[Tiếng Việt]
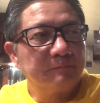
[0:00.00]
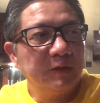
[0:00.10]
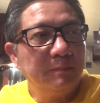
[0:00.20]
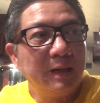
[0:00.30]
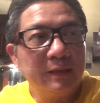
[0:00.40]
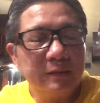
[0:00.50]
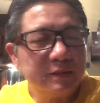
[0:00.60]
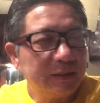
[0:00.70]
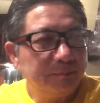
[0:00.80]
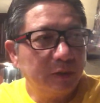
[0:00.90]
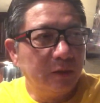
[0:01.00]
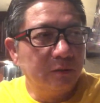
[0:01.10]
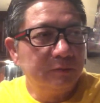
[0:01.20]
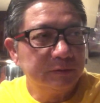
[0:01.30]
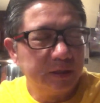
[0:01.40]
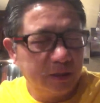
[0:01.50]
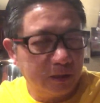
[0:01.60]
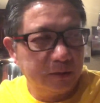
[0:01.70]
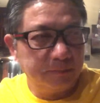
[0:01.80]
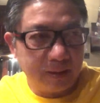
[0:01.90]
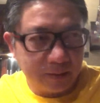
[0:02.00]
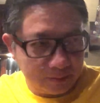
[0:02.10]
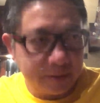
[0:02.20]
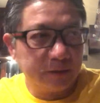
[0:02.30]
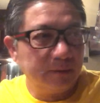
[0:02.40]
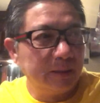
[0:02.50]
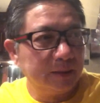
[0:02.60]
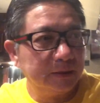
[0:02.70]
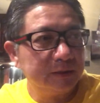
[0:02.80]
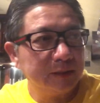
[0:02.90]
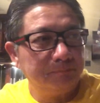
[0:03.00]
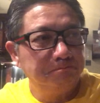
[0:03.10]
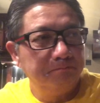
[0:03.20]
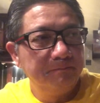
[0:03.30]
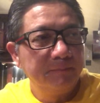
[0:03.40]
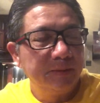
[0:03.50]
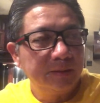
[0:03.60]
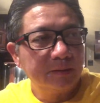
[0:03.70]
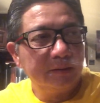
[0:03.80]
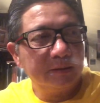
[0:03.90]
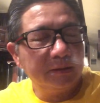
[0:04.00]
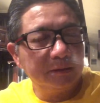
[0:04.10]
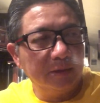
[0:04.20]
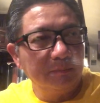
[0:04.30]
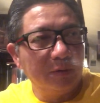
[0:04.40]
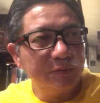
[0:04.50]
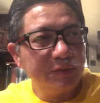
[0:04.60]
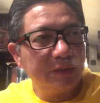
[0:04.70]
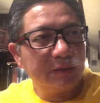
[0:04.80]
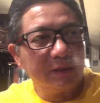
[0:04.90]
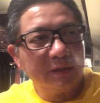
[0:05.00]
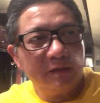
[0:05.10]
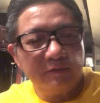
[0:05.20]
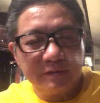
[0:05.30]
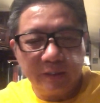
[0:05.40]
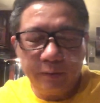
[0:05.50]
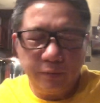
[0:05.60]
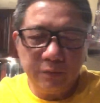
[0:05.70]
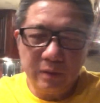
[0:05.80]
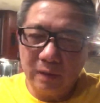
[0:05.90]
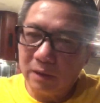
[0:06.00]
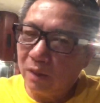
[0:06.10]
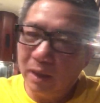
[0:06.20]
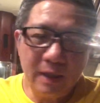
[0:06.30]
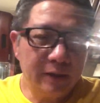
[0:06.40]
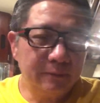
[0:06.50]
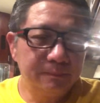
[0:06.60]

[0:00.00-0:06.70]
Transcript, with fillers: với ba tiếng sấm nổ sẽ nở ba sẽ có ba tiếng sấm thì từ đó mọi chuyện cái gì sẽ hiểu rõ hết